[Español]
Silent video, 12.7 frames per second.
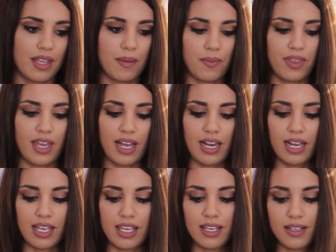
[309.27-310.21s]
Vamos a
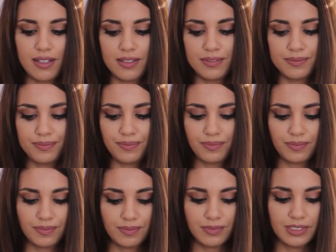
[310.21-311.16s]
dejarla aquí.
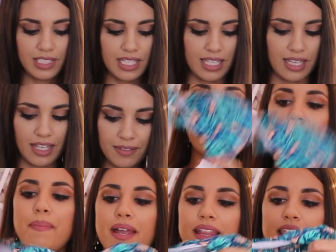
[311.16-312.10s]
Siéntate.
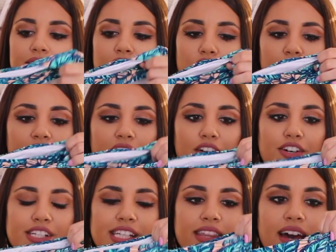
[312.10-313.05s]
La parte de abajo viene
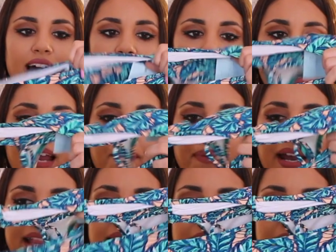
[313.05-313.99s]
cosida a la
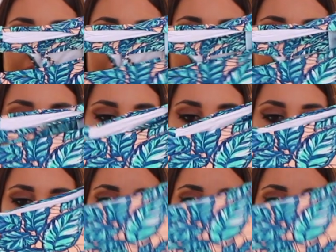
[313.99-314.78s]
parte de arriba.